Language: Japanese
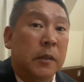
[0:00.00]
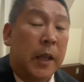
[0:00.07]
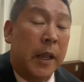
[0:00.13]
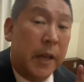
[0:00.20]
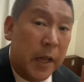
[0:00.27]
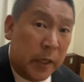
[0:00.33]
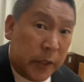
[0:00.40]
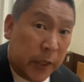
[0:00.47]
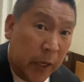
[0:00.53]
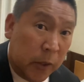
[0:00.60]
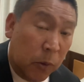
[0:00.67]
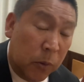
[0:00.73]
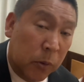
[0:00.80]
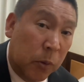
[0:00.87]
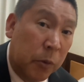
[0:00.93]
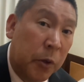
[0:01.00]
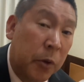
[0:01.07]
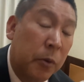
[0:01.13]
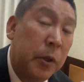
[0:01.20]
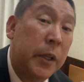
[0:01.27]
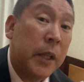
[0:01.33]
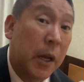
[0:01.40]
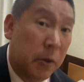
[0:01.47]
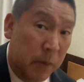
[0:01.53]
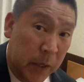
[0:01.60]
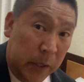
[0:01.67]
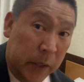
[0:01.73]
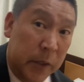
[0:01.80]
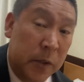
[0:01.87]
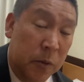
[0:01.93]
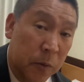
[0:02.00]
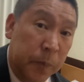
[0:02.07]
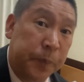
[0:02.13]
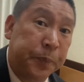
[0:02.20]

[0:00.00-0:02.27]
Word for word: NHK との得票になるわけですよ。